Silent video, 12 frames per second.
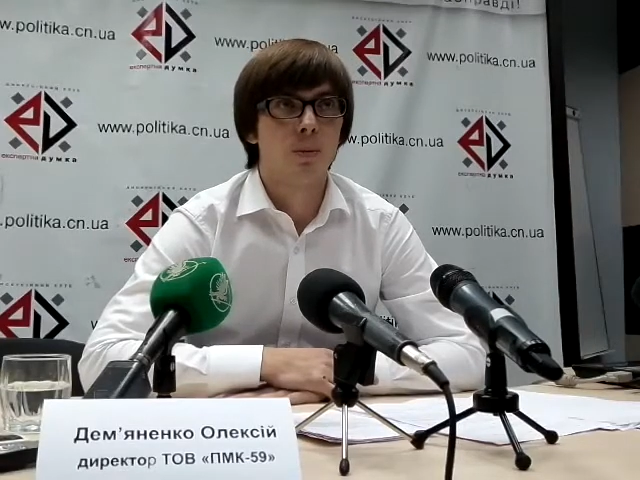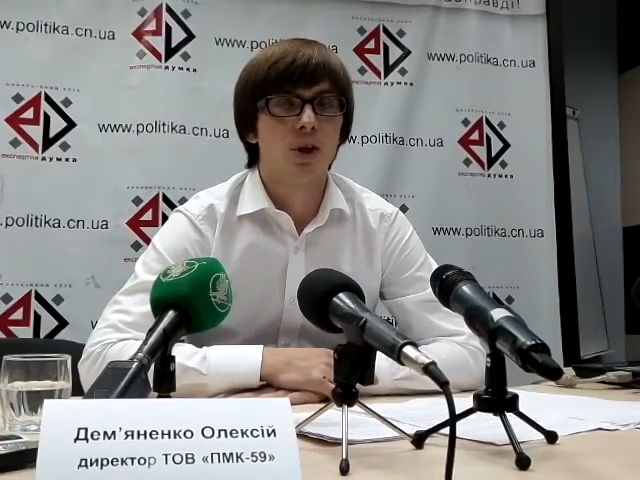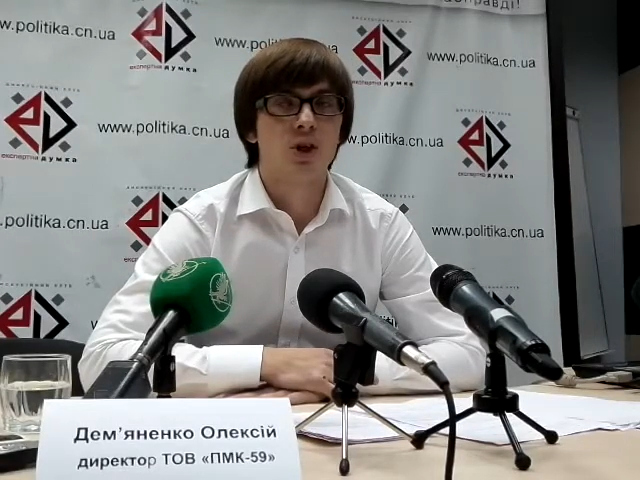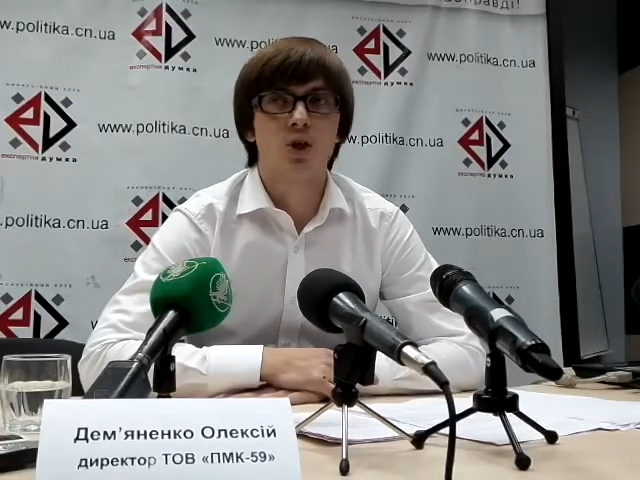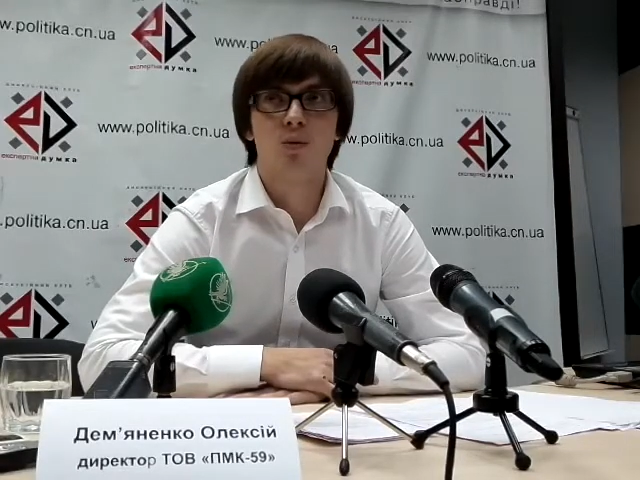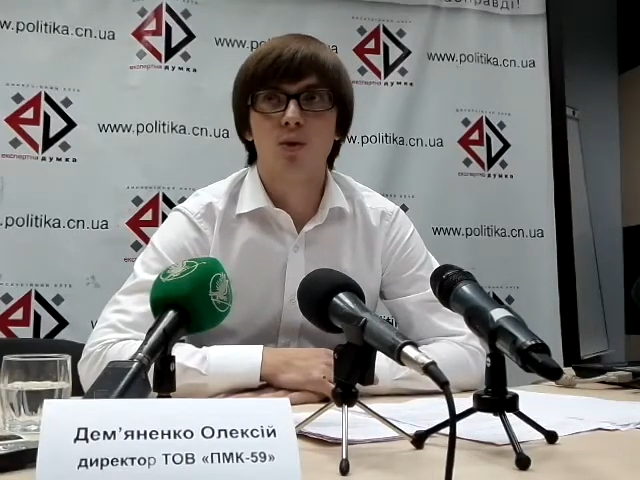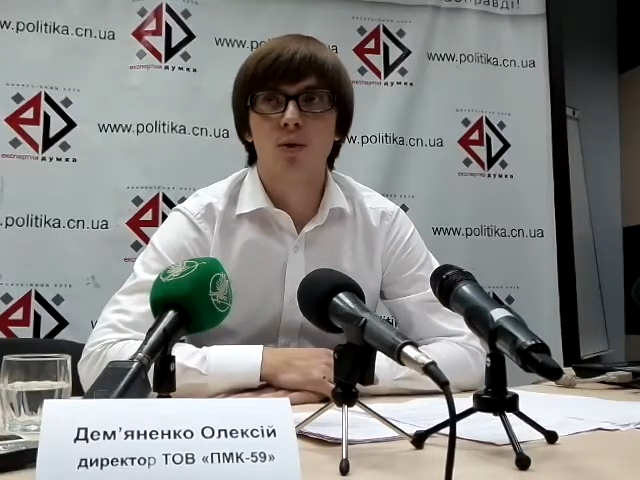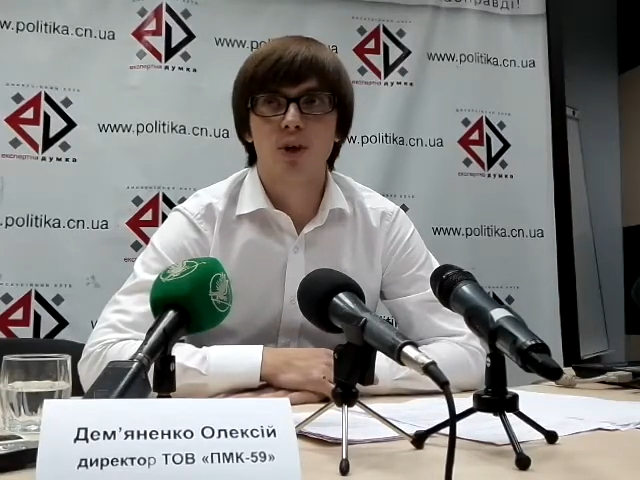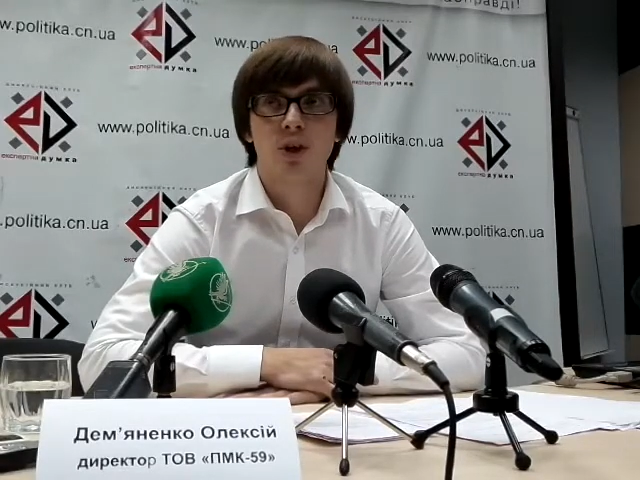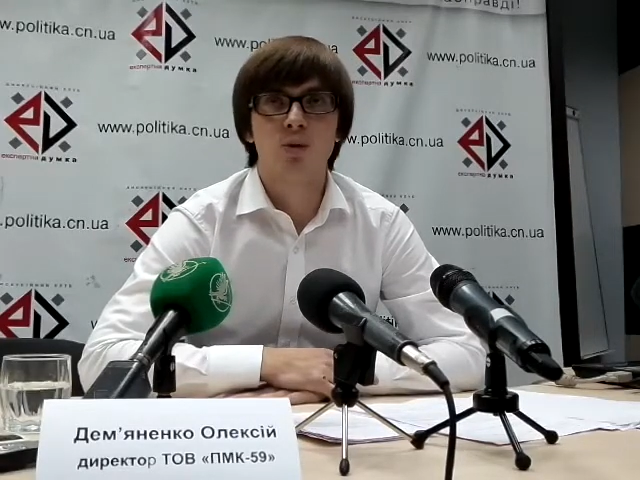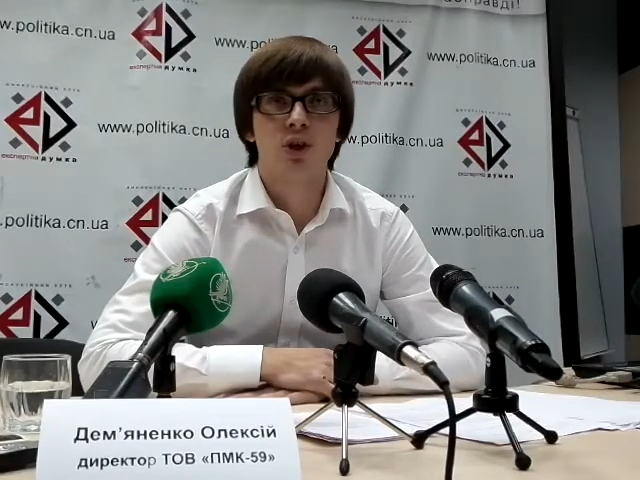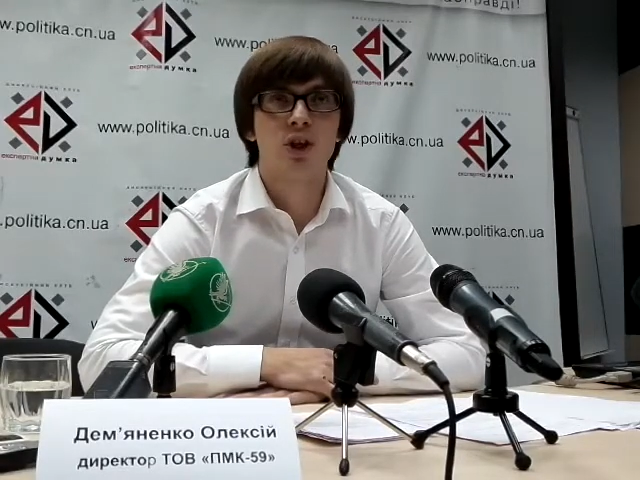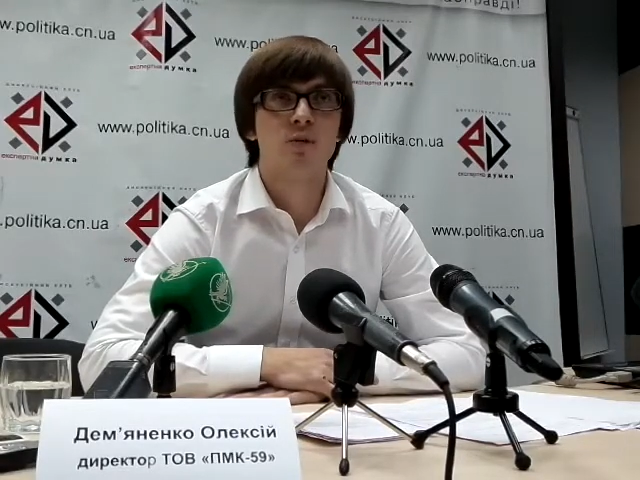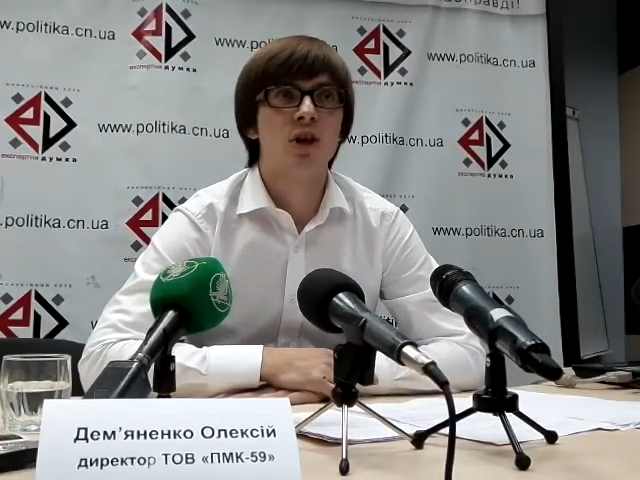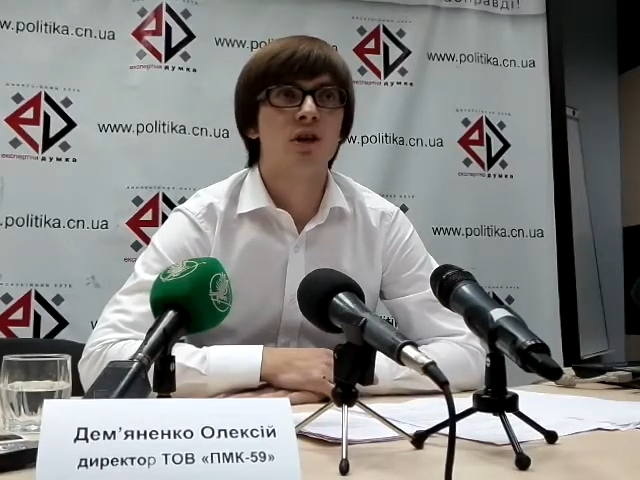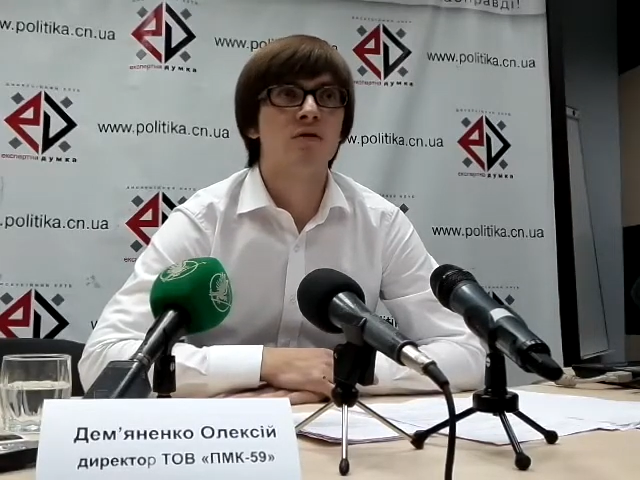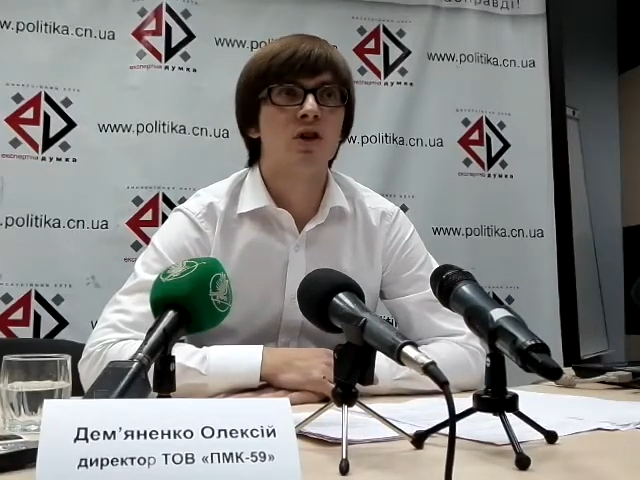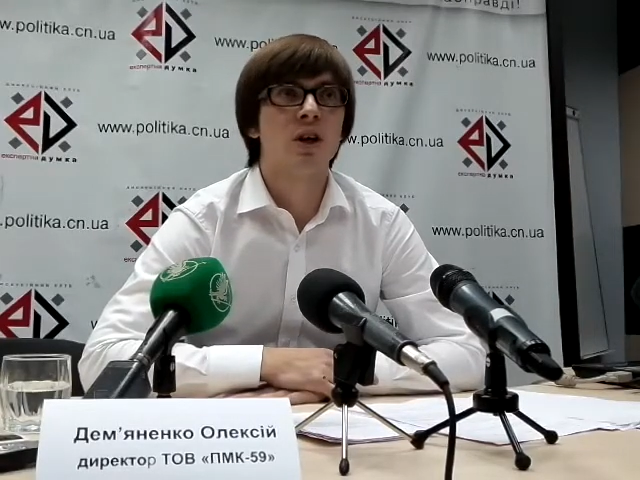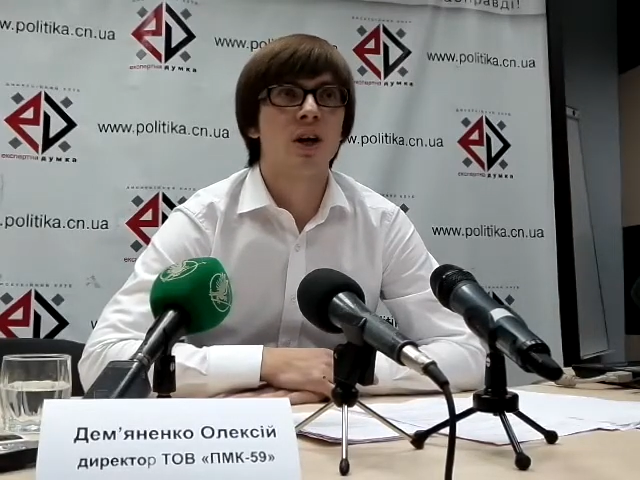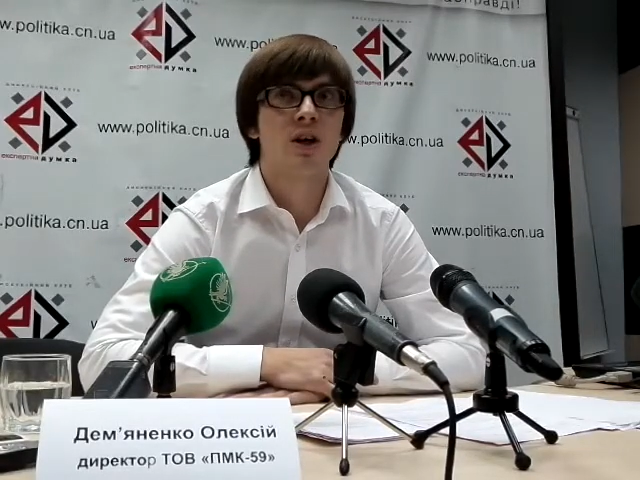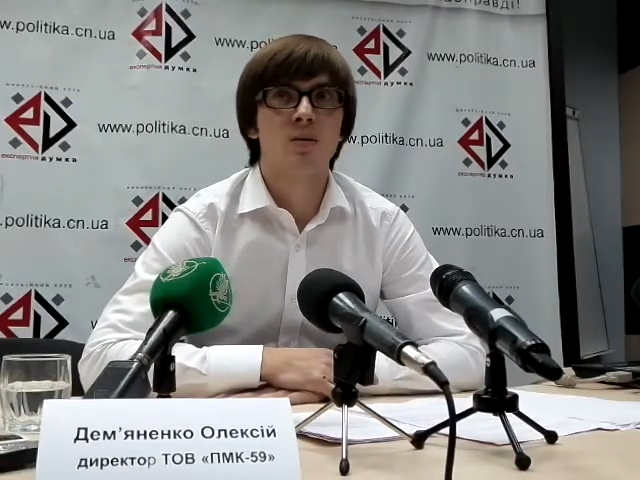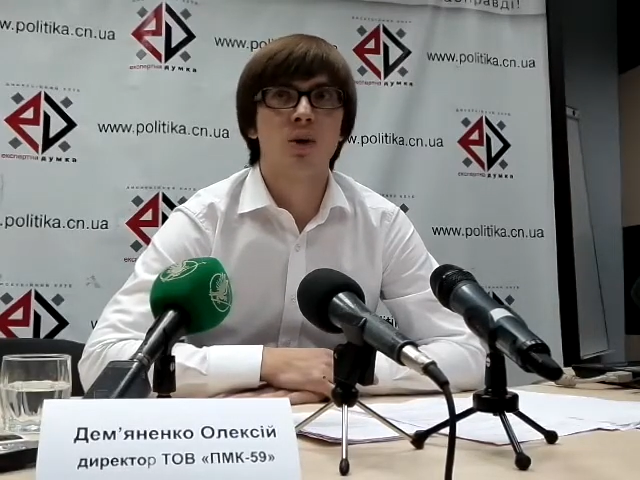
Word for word: Почему? Потому что изменения в генеральный